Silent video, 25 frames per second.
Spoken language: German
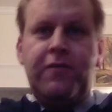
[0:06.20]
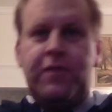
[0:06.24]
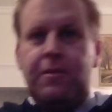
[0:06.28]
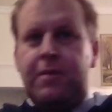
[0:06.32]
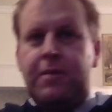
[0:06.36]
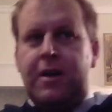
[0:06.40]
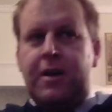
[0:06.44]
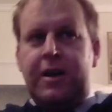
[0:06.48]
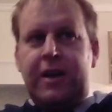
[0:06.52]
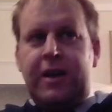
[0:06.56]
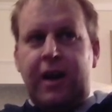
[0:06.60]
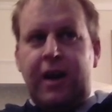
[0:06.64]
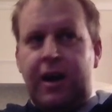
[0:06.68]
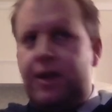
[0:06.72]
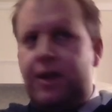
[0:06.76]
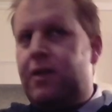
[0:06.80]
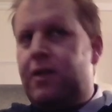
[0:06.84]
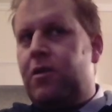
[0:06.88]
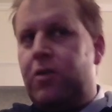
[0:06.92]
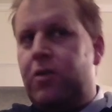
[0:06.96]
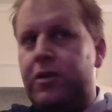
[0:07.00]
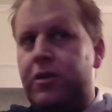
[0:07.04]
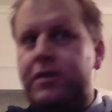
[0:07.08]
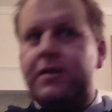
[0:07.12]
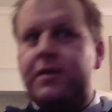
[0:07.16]

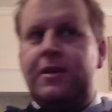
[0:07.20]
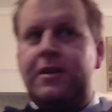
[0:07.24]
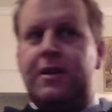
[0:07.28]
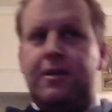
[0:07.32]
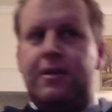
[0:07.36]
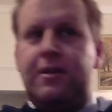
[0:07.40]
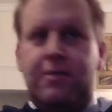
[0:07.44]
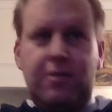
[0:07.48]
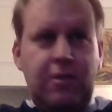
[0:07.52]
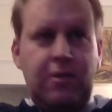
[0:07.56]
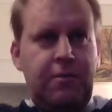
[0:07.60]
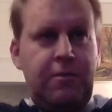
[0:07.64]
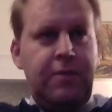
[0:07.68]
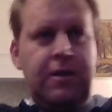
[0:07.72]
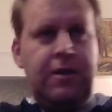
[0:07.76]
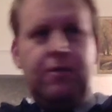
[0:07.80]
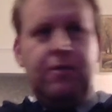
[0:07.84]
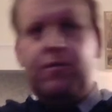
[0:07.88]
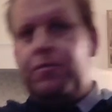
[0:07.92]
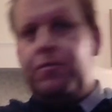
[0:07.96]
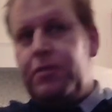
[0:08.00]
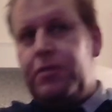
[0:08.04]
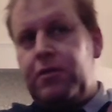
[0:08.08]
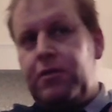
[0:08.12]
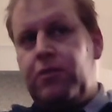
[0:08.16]
Kanal. Heute geht es noch mehr
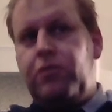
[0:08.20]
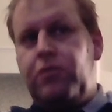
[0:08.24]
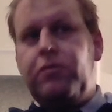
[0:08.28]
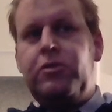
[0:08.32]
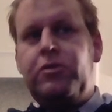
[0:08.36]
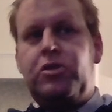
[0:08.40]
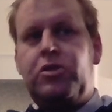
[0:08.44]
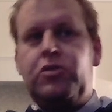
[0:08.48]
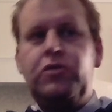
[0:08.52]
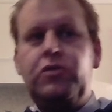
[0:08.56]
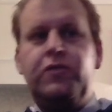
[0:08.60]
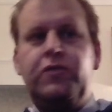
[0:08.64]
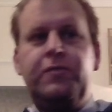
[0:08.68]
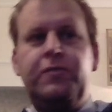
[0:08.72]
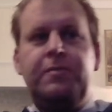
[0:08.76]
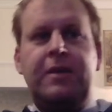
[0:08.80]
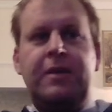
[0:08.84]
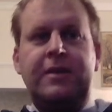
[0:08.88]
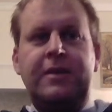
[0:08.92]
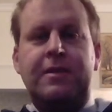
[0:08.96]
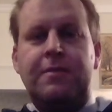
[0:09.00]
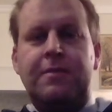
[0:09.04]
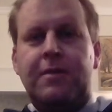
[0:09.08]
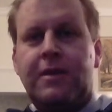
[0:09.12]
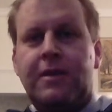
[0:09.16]
um ein bisschen
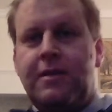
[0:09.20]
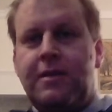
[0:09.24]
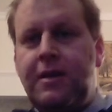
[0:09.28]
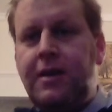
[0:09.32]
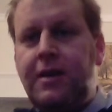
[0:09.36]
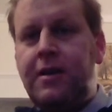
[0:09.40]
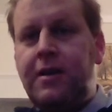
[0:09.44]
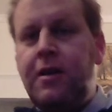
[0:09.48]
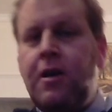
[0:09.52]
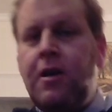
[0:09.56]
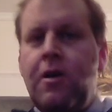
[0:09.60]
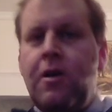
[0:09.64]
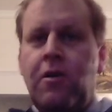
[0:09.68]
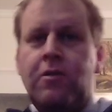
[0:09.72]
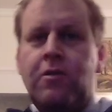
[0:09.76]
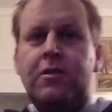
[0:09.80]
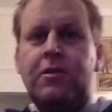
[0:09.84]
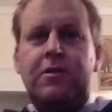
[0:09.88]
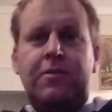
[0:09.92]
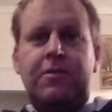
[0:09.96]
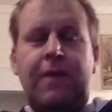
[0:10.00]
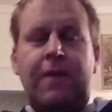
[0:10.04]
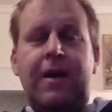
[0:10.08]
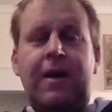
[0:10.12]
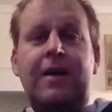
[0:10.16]
Oberstufen-Mathematik
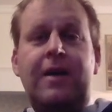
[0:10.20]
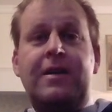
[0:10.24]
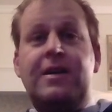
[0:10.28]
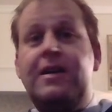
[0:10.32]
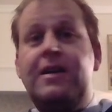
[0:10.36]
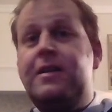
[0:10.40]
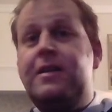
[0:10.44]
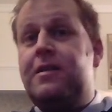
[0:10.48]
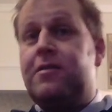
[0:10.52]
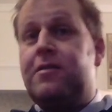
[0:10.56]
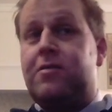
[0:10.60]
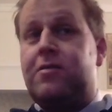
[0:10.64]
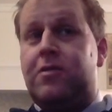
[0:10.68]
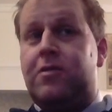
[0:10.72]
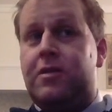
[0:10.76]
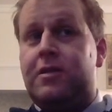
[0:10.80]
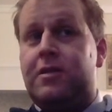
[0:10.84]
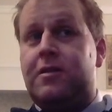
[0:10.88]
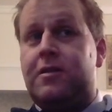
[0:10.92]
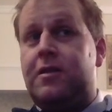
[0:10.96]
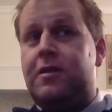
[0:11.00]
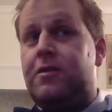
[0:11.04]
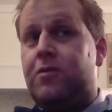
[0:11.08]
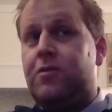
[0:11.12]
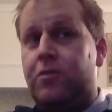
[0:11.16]
und zwar geht es
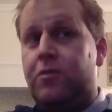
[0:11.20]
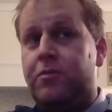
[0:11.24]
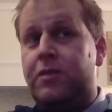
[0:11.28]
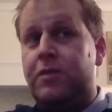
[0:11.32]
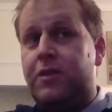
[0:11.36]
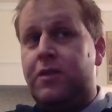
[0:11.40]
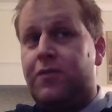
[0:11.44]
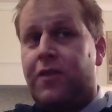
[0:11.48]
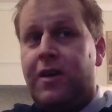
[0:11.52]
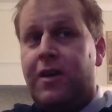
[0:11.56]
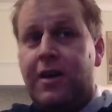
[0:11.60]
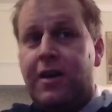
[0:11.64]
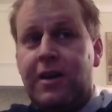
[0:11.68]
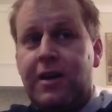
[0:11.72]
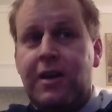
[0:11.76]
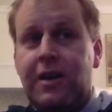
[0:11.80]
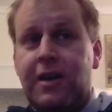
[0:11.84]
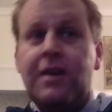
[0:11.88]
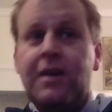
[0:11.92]
heute um die Frage,